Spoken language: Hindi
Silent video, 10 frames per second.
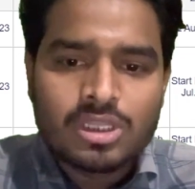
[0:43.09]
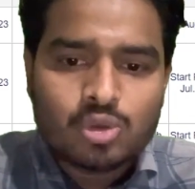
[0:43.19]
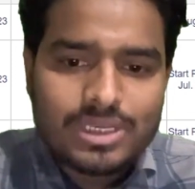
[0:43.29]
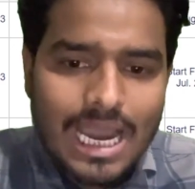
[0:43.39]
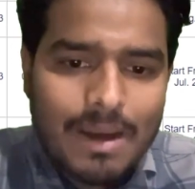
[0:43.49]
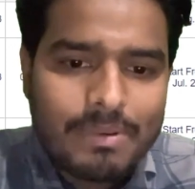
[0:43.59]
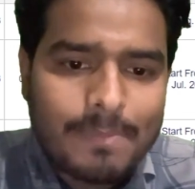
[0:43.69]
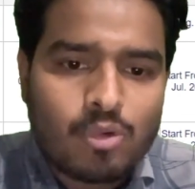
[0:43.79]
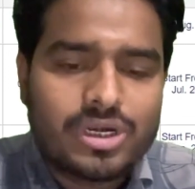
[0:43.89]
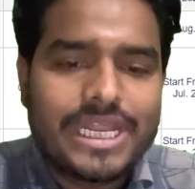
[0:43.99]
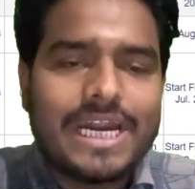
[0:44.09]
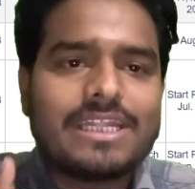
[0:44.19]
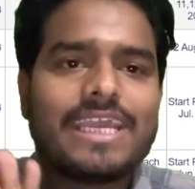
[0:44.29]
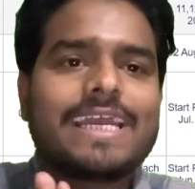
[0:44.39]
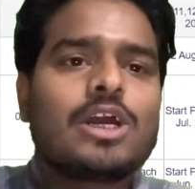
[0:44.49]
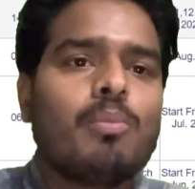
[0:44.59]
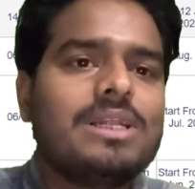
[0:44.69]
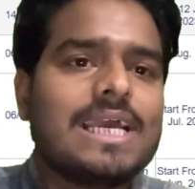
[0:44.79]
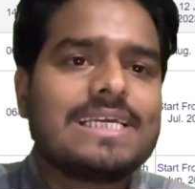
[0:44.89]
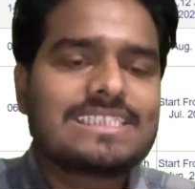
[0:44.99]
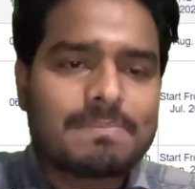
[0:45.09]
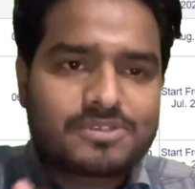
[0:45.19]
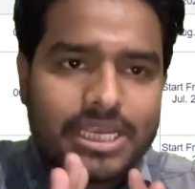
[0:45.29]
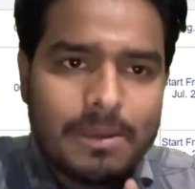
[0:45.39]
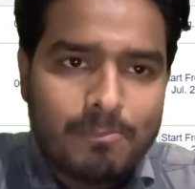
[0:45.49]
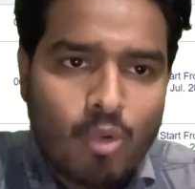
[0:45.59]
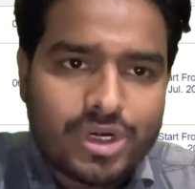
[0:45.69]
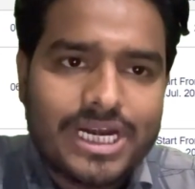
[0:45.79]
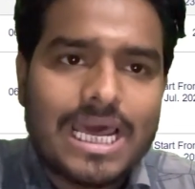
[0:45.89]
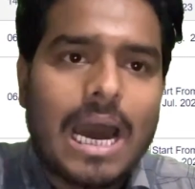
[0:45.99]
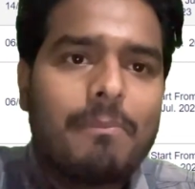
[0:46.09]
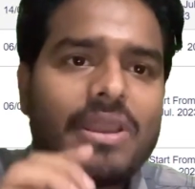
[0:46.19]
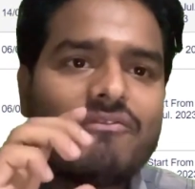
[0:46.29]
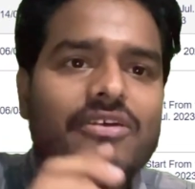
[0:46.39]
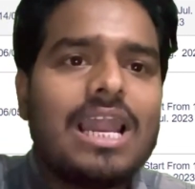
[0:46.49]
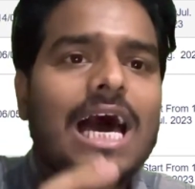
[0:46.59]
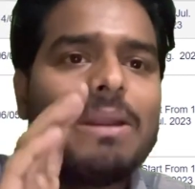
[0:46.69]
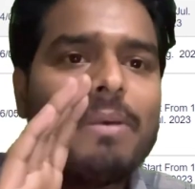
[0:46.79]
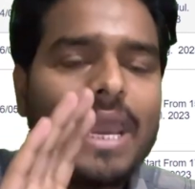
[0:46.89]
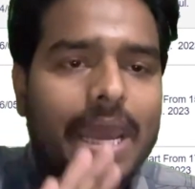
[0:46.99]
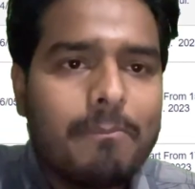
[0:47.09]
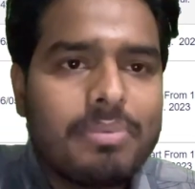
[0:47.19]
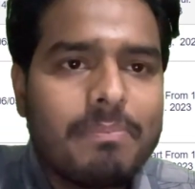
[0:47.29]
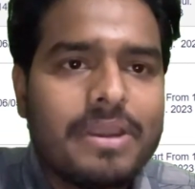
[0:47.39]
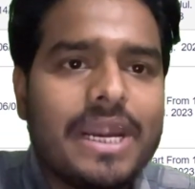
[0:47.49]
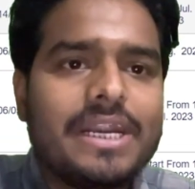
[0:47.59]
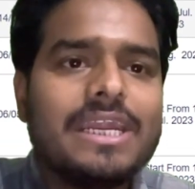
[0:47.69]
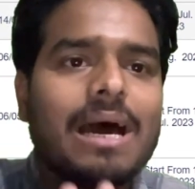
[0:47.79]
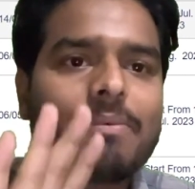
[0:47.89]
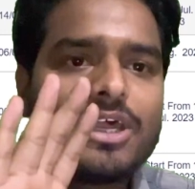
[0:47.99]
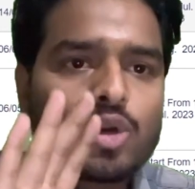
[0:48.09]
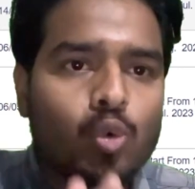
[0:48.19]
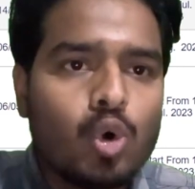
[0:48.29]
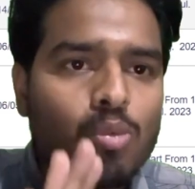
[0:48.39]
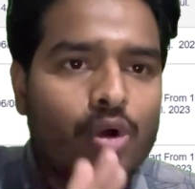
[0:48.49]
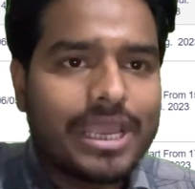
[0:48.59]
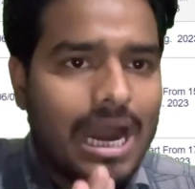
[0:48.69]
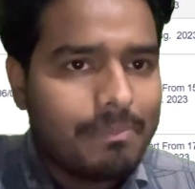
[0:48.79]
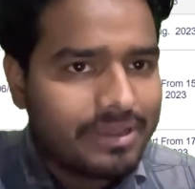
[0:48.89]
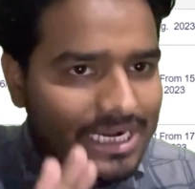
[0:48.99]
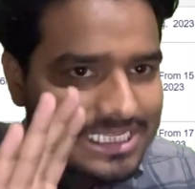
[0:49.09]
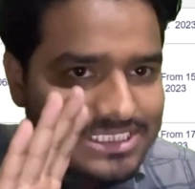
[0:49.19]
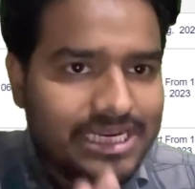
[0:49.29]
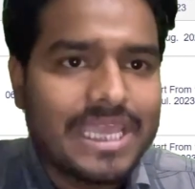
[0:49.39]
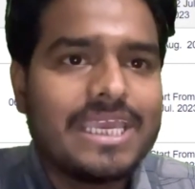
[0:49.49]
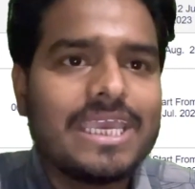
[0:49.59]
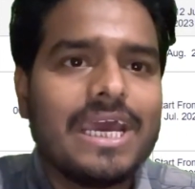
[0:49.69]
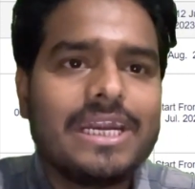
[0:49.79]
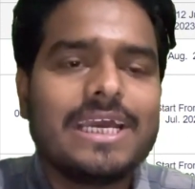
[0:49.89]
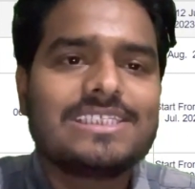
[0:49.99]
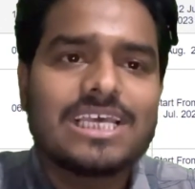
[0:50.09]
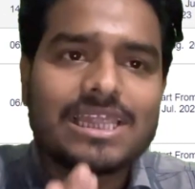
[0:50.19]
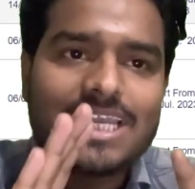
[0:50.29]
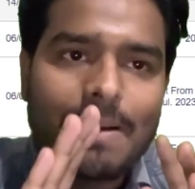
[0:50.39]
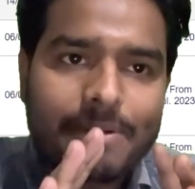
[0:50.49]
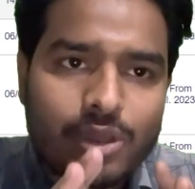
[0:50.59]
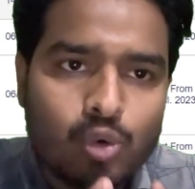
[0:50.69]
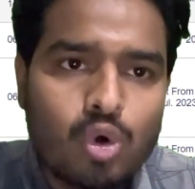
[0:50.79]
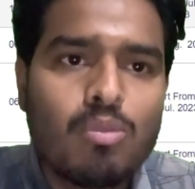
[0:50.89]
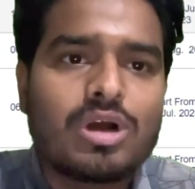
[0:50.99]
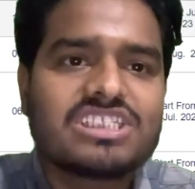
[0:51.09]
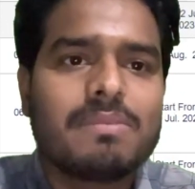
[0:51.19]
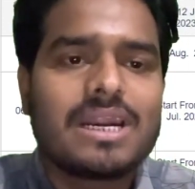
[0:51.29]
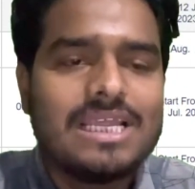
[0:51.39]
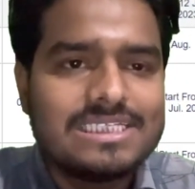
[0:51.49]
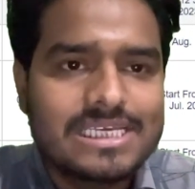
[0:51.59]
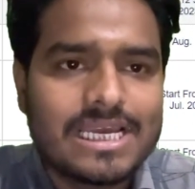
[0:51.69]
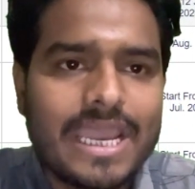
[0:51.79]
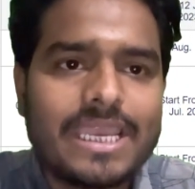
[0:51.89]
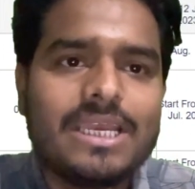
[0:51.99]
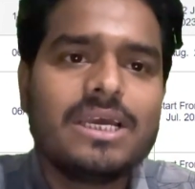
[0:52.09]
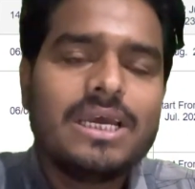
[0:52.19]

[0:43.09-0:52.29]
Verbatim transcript: तो यहाँ पे आपको डेट देखने को मिल जाएगी सबसे इंपॉर्टेंट अभी फिलहाल में एमपीपीएटी ने आपकी रूल बुक यहाँ पे रिलीज नहीं की है ठीक है जल्दी आपकी रूल बुक इसमें रिलीज की जाएगी